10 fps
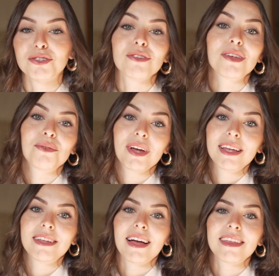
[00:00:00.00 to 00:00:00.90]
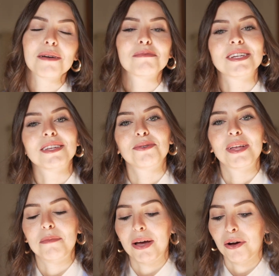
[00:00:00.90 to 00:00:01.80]
J'en ai eu un l'année dernière, mais je l'ai
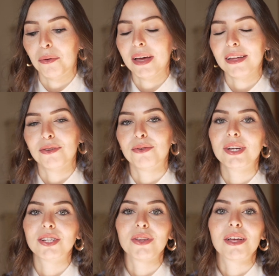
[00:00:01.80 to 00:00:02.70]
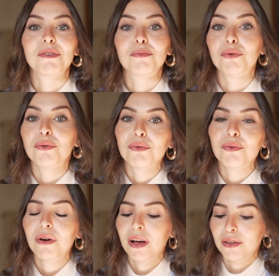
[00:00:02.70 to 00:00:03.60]
donné à ma grand-mère étant donné que j'en avais
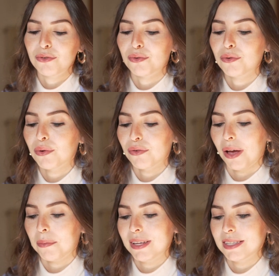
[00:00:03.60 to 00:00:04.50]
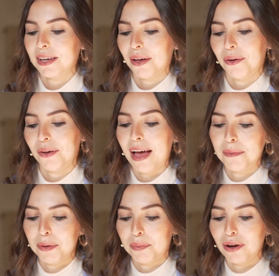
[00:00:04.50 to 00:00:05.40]
beaucoup, du coup pour faire plaisir euh,
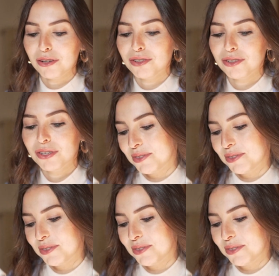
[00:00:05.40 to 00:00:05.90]
à mes proches.